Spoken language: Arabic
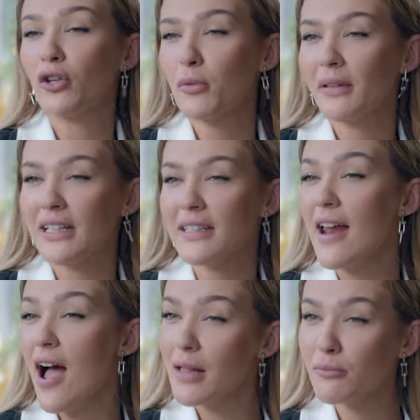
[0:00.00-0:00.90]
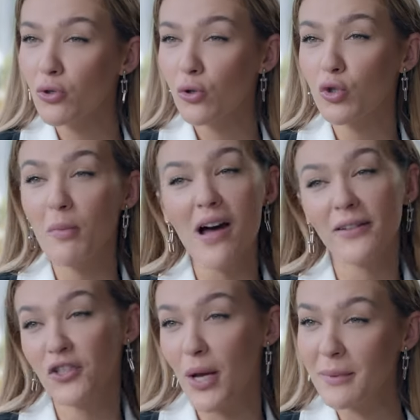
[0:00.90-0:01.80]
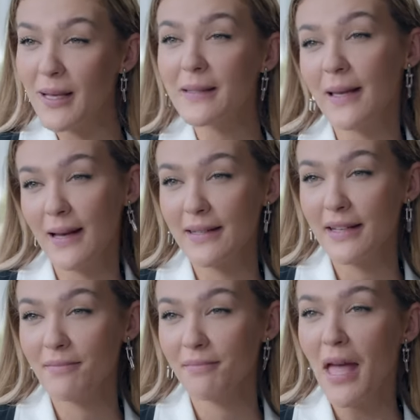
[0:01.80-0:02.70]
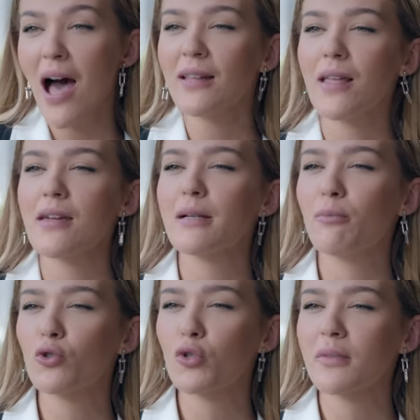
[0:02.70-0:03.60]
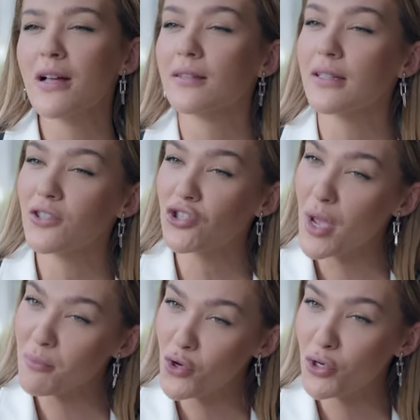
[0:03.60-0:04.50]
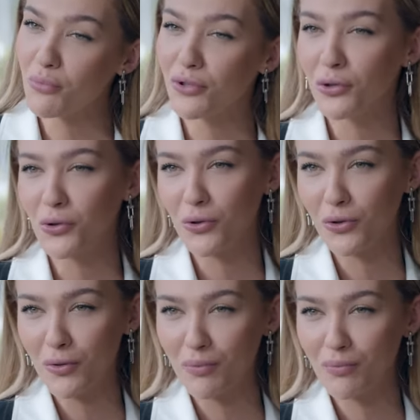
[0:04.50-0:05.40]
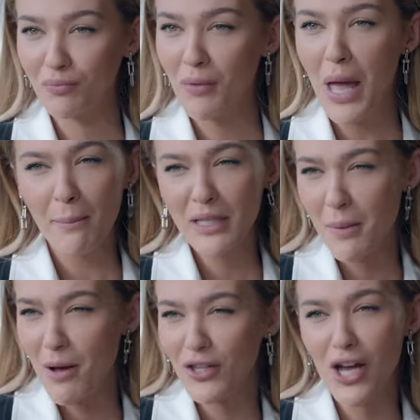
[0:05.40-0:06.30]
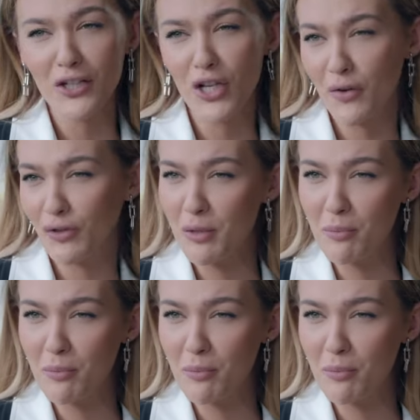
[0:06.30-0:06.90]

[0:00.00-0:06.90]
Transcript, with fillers: أنا لوقتها بكون حققت يلي بدي إياه أمي حتى فكرت بأول تعليق رح أكتبه على البوست تبعي الرجل الذي